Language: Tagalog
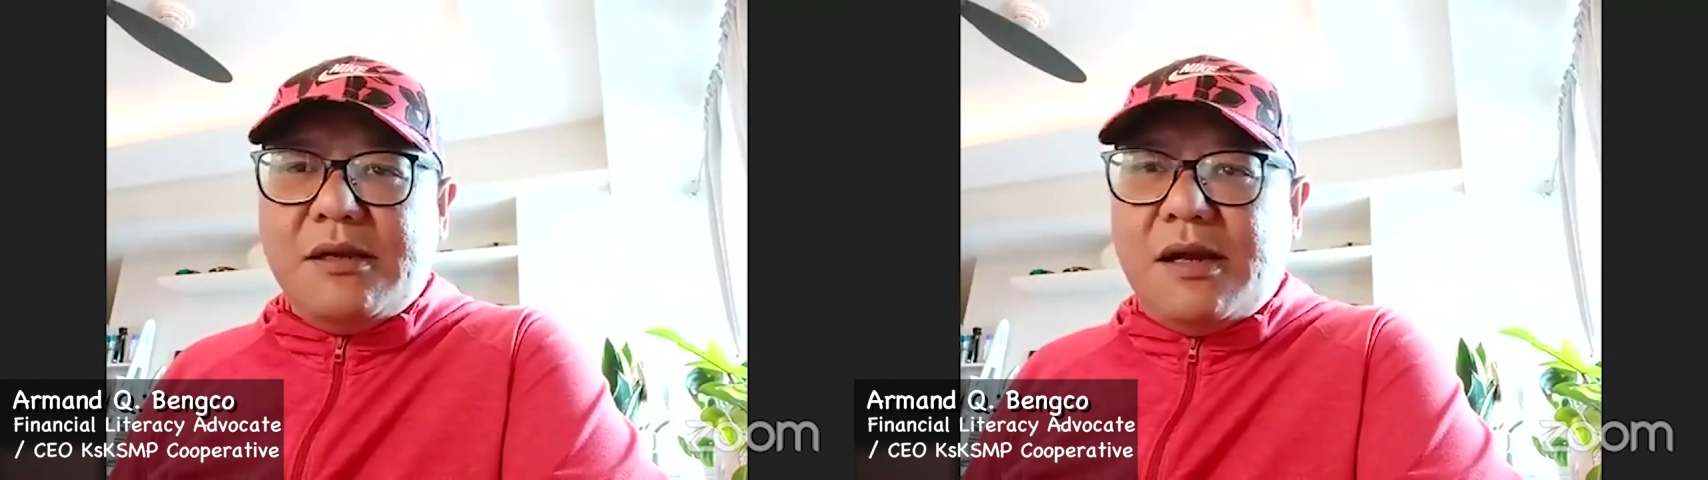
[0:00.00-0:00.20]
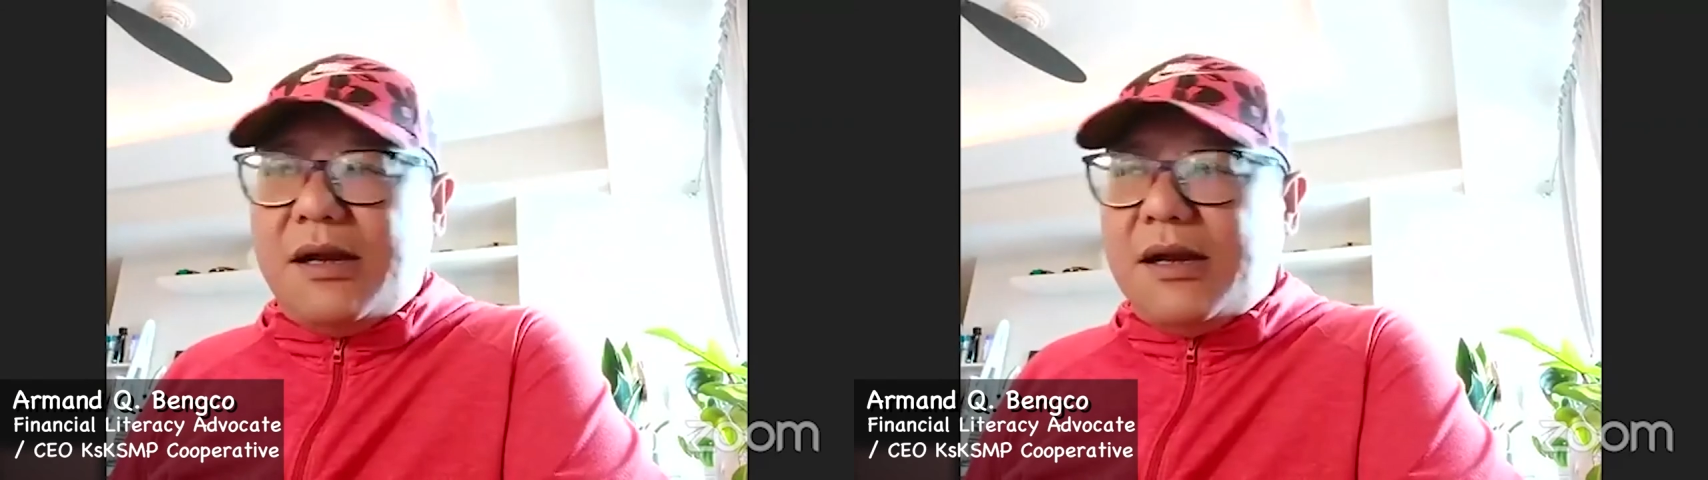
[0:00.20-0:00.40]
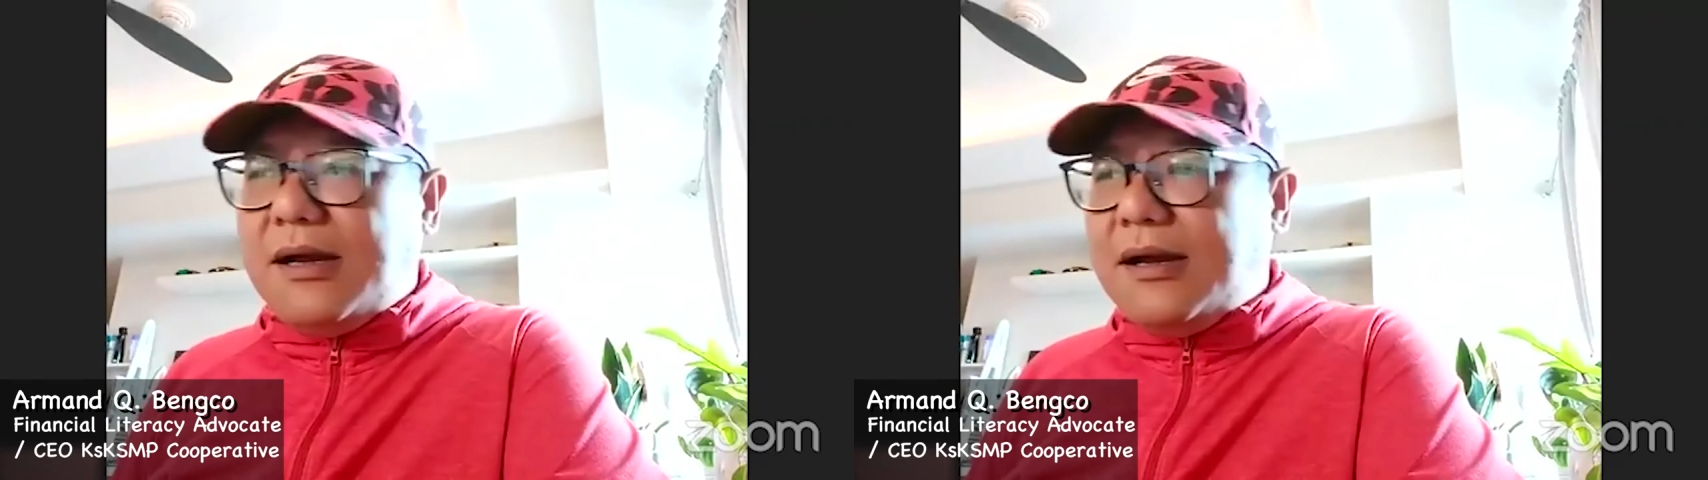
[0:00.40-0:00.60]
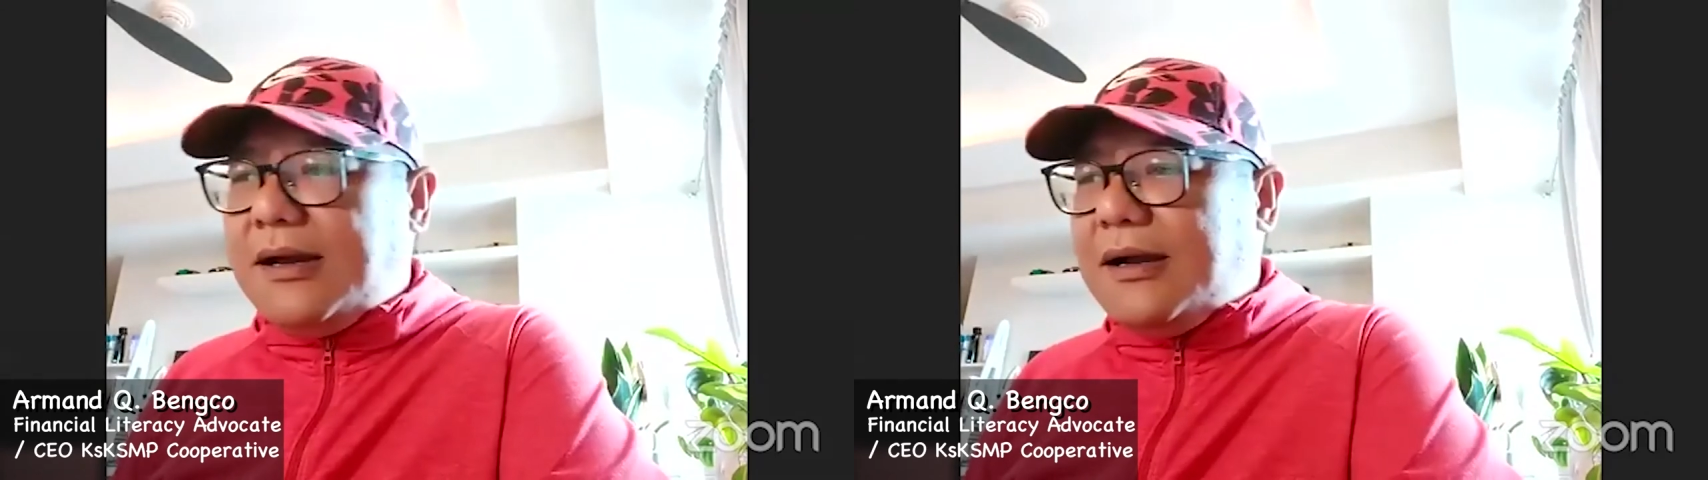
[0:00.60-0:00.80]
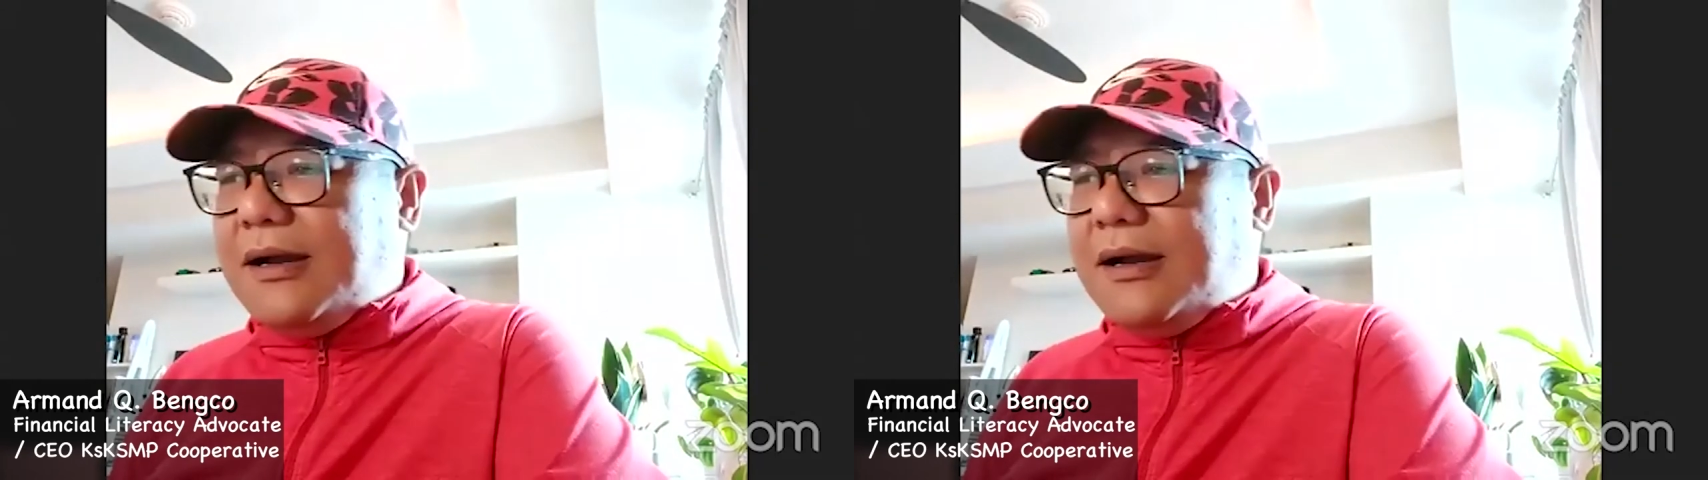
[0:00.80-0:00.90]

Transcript: Uh, ah,